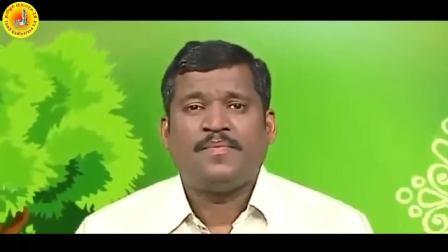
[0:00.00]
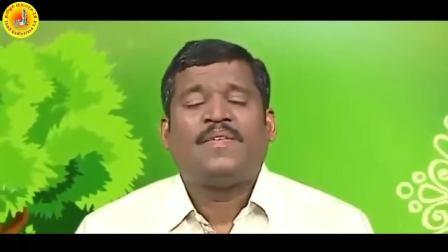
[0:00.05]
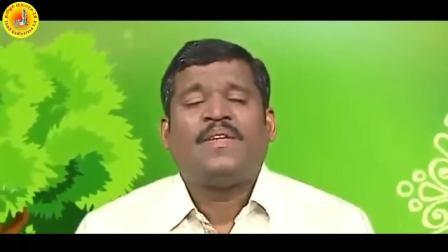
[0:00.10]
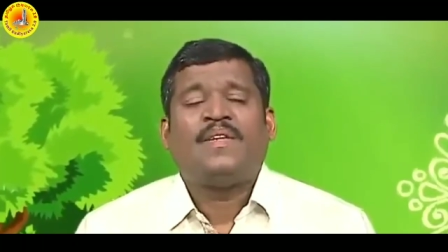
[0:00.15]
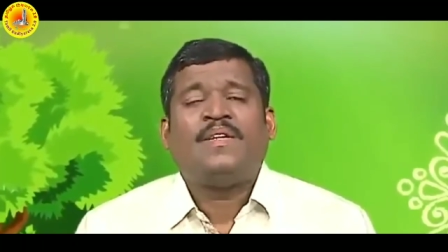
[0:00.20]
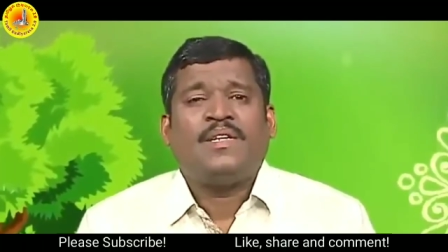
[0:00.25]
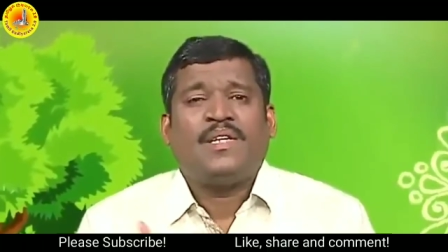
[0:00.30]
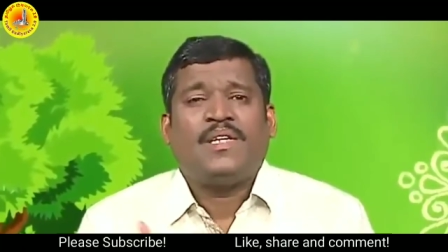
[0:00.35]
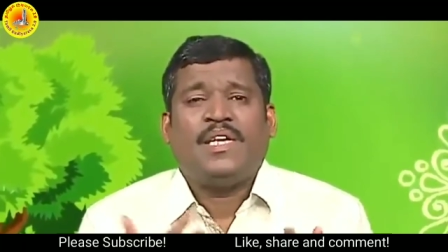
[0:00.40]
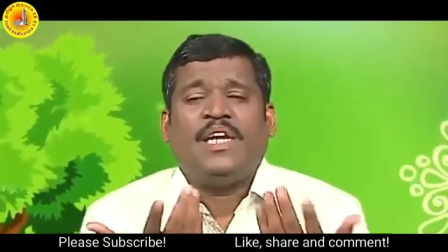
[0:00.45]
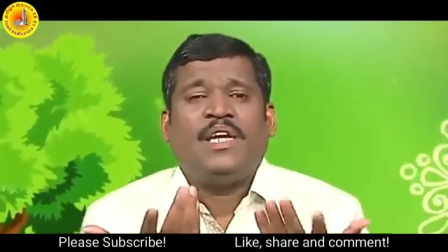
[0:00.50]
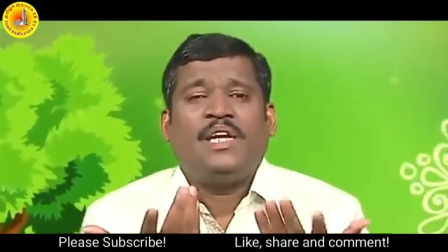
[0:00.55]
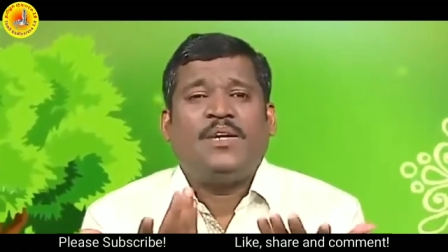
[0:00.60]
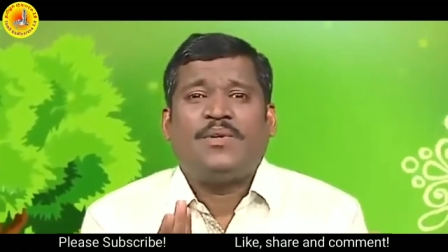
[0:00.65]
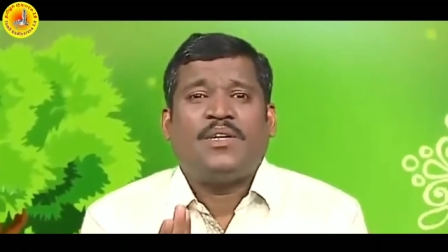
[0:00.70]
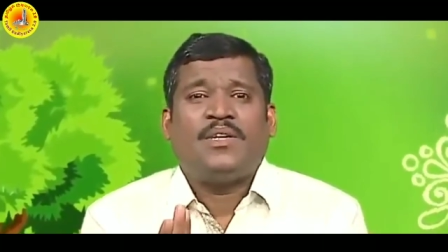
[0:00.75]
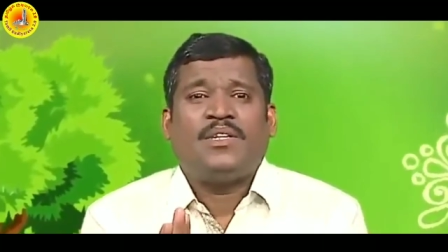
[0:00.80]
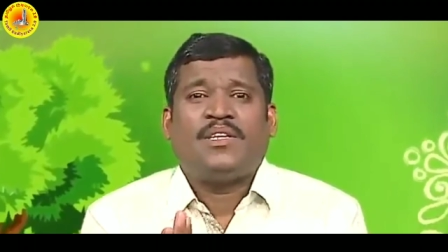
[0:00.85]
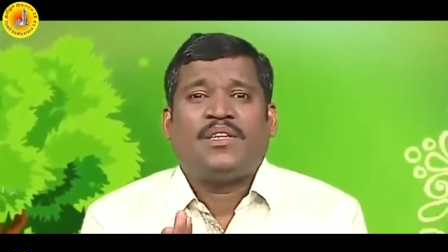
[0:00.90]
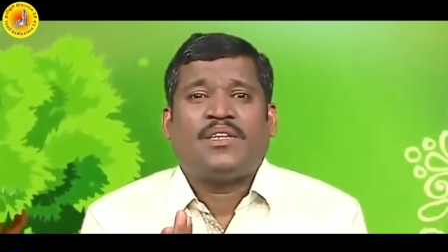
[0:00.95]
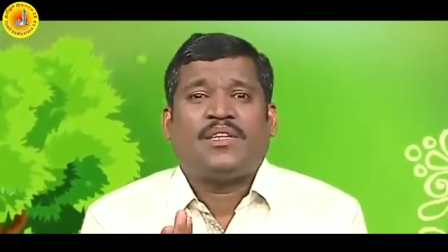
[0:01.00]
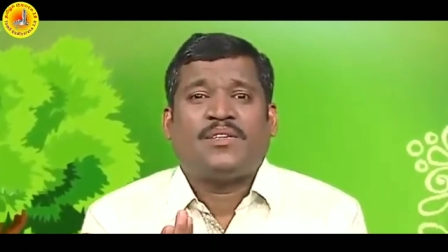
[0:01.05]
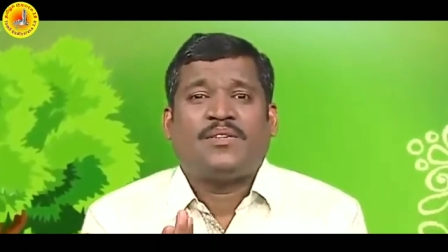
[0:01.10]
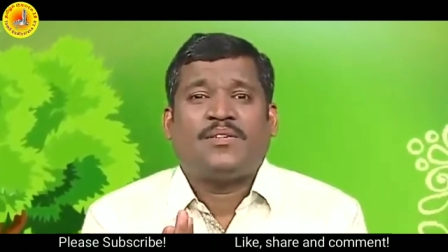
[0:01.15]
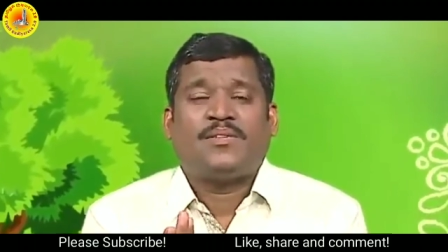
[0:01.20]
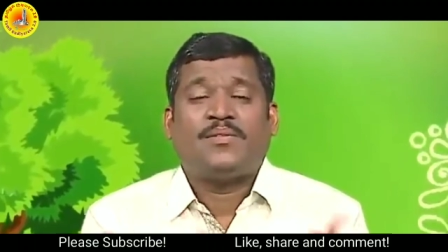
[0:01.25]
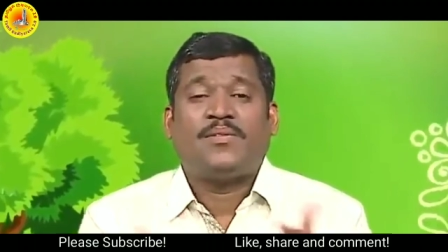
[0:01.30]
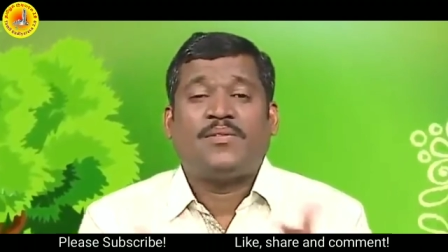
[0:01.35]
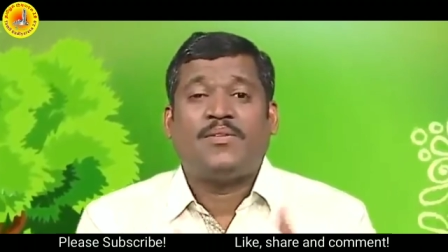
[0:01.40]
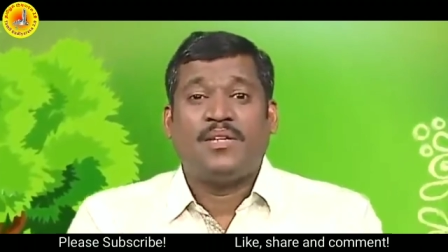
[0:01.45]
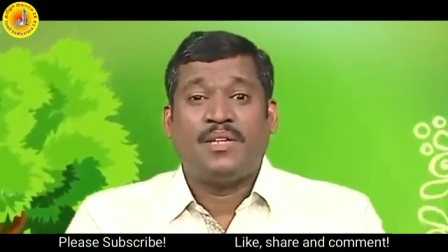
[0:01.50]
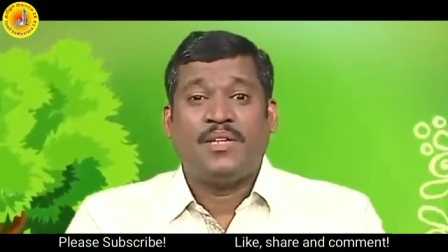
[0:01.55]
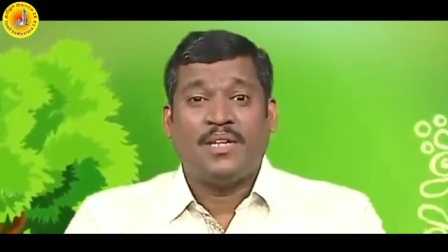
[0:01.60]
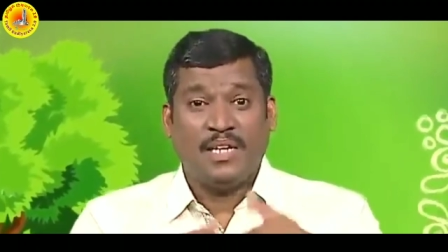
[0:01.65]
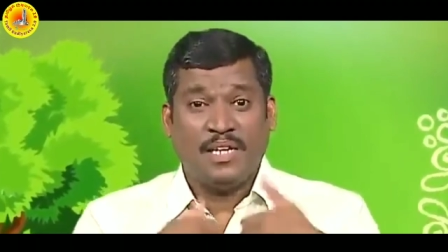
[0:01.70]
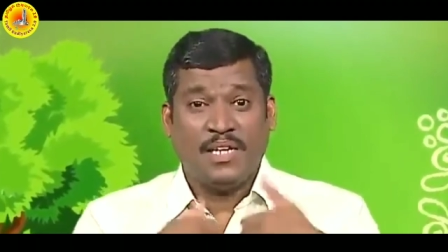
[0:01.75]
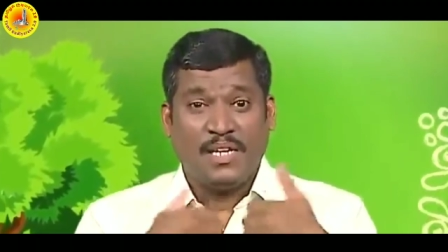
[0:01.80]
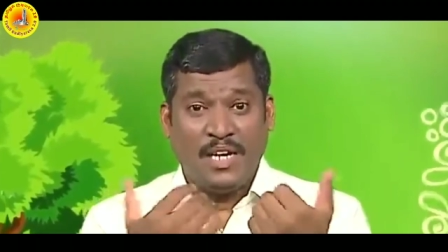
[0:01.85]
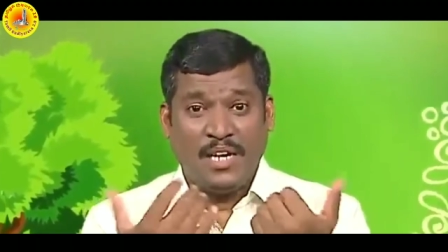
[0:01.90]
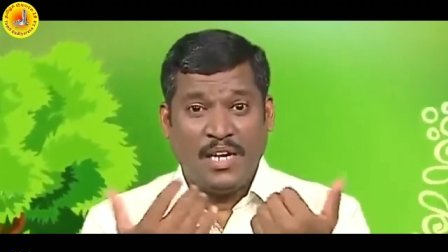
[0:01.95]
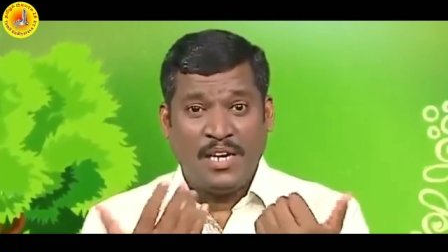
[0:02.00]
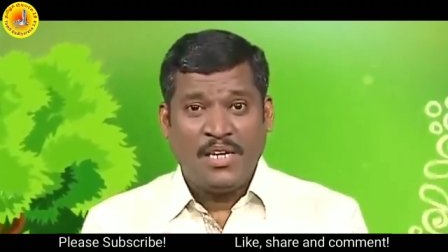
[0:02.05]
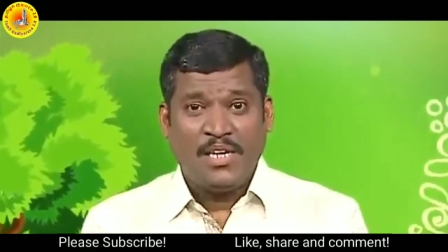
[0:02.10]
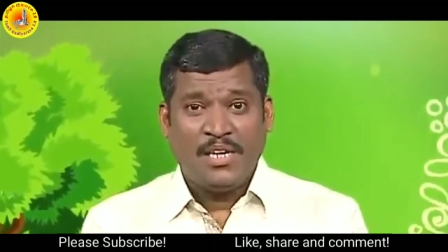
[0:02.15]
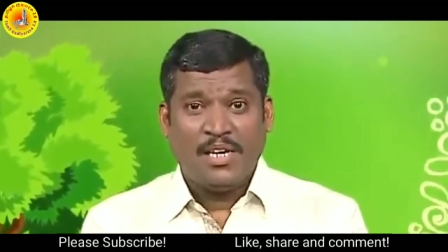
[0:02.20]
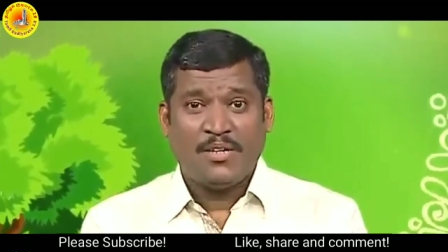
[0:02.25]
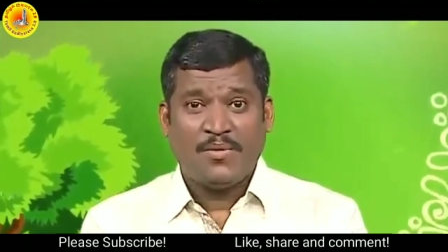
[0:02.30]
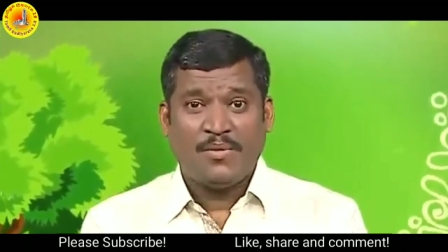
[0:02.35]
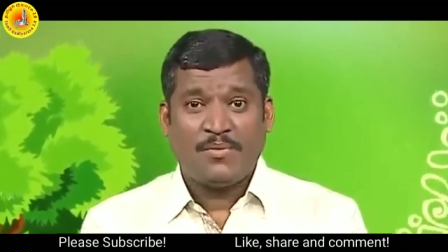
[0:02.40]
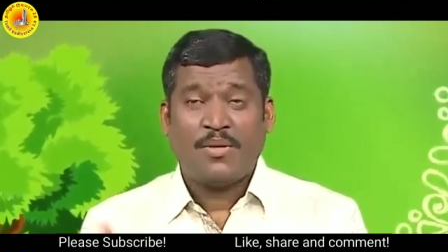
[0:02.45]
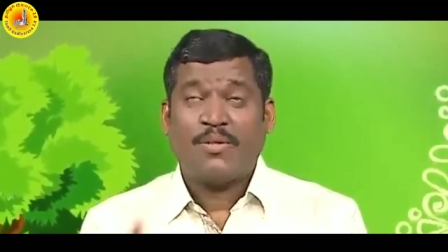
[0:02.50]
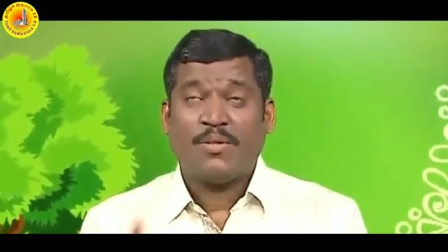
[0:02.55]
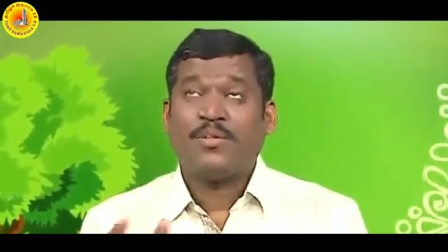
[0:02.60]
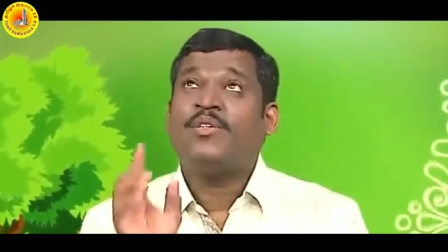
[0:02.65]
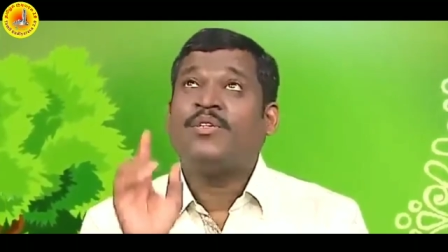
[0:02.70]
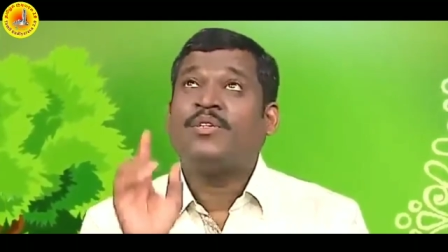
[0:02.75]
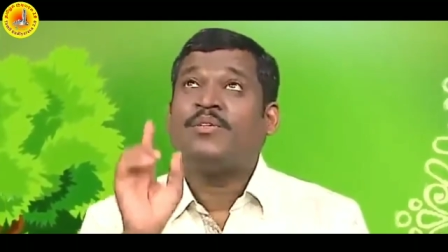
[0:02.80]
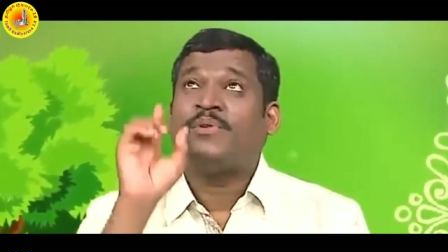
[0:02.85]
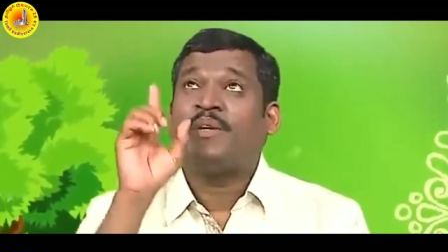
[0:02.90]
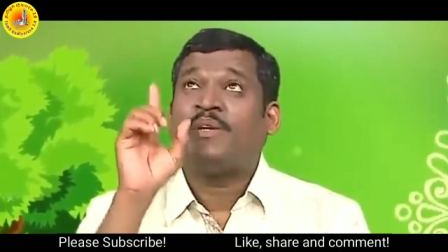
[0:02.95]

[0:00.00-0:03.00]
வெறும் கேள்வி மட்டும்தான் கேட்கணும் கேள்வி கேட்கும் பொழுது